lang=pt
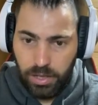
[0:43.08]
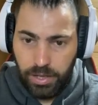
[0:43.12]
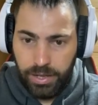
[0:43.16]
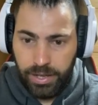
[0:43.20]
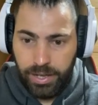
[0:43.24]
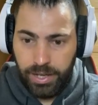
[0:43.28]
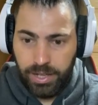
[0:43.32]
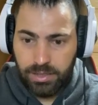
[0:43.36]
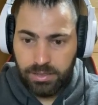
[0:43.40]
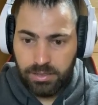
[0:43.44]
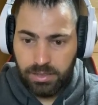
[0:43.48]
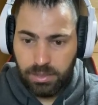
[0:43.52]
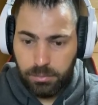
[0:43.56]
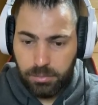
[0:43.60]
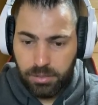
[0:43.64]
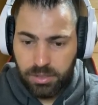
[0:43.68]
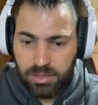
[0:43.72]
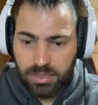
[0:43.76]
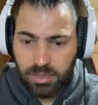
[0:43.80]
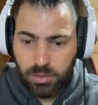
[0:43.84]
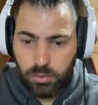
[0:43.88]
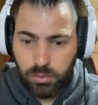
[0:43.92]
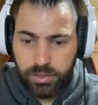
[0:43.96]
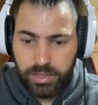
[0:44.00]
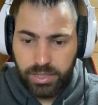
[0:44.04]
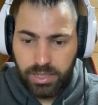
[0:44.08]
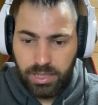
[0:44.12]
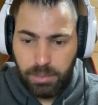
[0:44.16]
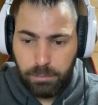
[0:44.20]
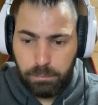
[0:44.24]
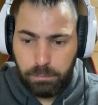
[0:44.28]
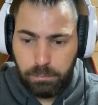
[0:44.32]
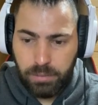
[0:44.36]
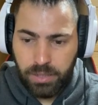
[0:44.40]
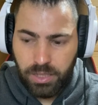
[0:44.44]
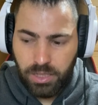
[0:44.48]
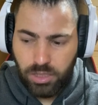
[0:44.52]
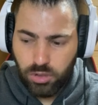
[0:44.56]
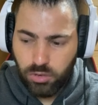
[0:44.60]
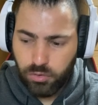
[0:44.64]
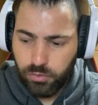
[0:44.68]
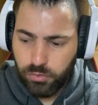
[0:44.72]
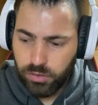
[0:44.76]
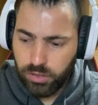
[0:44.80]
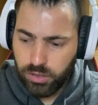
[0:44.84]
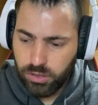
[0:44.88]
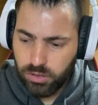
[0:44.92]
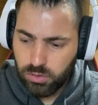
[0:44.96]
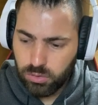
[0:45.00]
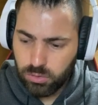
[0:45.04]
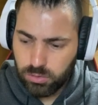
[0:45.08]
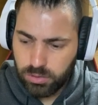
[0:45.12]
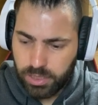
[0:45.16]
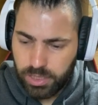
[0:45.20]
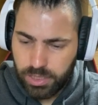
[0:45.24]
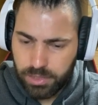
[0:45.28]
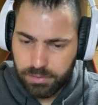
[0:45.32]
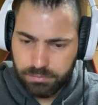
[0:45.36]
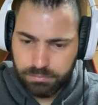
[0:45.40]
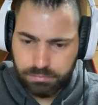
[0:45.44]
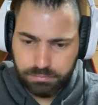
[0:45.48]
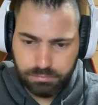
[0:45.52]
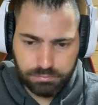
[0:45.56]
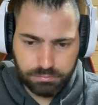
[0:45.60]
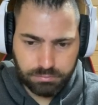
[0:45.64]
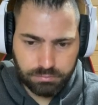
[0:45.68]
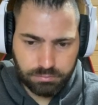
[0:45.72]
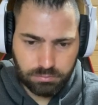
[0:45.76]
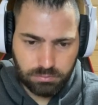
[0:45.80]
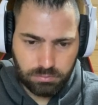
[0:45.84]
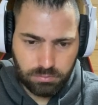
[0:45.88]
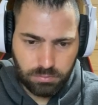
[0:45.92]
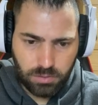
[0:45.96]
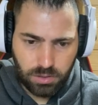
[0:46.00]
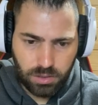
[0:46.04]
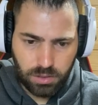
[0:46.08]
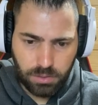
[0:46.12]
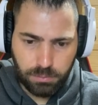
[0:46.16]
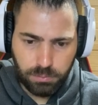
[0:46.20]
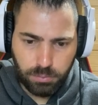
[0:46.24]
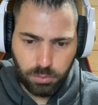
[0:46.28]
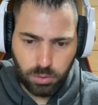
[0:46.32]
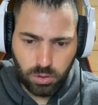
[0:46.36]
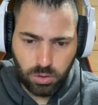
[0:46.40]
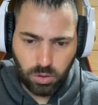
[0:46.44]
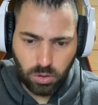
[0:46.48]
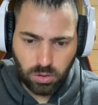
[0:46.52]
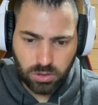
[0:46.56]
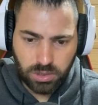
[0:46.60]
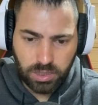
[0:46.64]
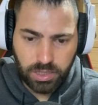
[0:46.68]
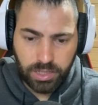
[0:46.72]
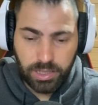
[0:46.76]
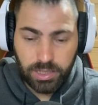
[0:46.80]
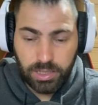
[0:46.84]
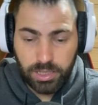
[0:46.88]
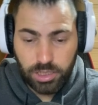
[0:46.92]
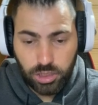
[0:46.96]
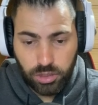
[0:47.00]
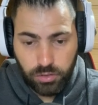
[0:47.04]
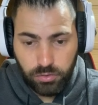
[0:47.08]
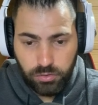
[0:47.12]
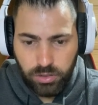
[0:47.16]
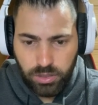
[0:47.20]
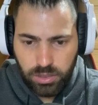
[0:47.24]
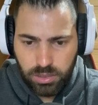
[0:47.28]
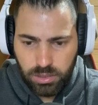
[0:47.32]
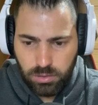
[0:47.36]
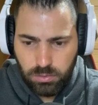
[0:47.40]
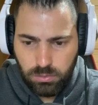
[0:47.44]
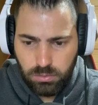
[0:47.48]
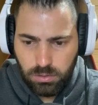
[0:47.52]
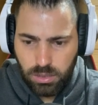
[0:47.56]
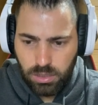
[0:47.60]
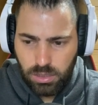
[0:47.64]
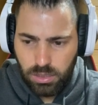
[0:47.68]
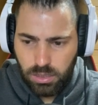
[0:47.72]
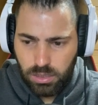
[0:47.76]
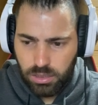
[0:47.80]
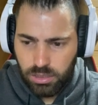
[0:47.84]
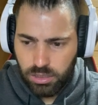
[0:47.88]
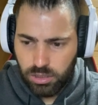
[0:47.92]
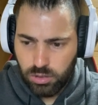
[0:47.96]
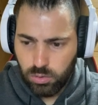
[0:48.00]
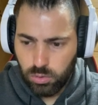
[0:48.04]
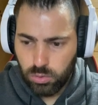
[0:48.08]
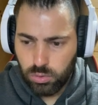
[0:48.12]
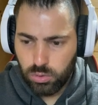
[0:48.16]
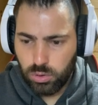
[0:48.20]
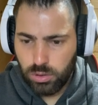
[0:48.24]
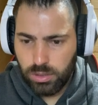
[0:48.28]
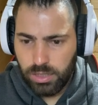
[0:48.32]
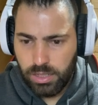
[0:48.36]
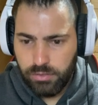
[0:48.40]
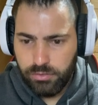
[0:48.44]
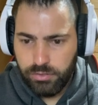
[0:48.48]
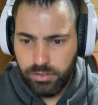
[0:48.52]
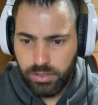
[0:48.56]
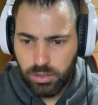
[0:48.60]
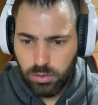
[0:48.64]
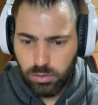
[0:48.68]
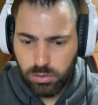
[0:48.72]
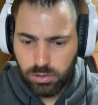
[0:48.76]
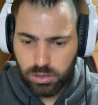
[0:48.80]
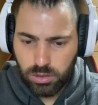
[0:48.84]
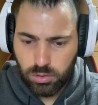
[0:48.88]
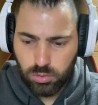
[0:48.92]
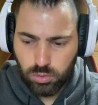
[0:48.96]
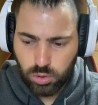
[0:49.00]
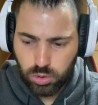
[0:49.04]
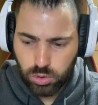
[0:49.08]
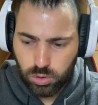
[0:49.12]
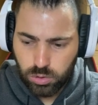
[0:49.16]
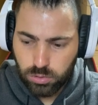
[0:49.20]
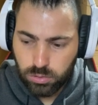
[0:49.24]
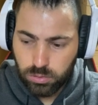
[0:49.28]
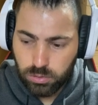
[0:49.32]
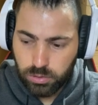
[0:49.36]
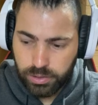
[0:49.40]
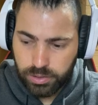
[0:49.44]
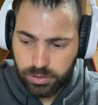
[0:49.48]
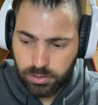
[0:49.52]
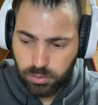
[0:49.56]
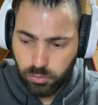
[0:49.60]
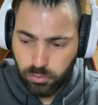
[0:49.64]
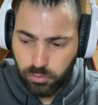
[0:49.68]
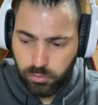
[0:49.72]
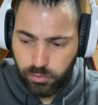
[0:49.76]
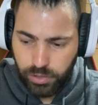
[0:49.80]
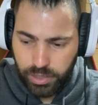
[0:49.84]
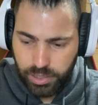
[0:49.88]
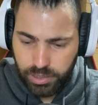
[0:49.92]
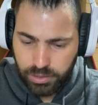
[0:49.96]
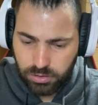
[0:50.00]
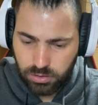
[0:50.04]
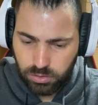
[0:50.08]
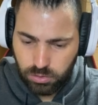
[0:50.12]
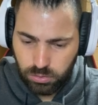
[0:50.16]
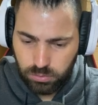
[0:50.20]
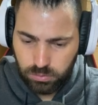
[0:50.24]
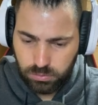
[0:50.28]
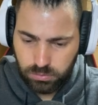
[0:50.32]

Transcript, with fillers: Essa missão aqui ela é bem difícil, tá? Por causa que ela é de avião e controlar avião aqui no jogo não é tão fácil.